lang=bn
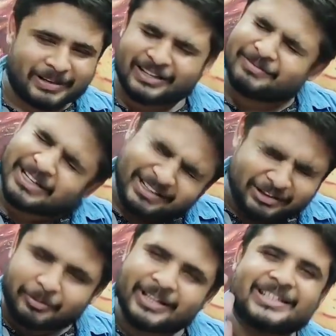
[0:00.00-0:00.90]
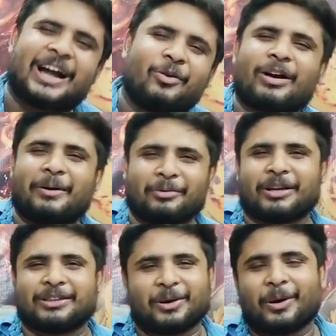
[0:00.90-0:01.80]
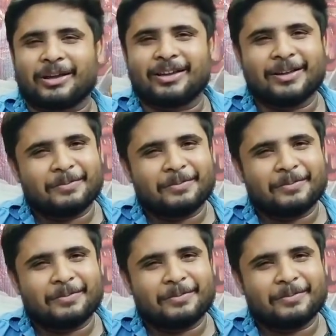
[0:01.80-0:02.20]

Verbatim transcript: মানে গ্রিন টি তোমরা জানো কেমন খেতে হয়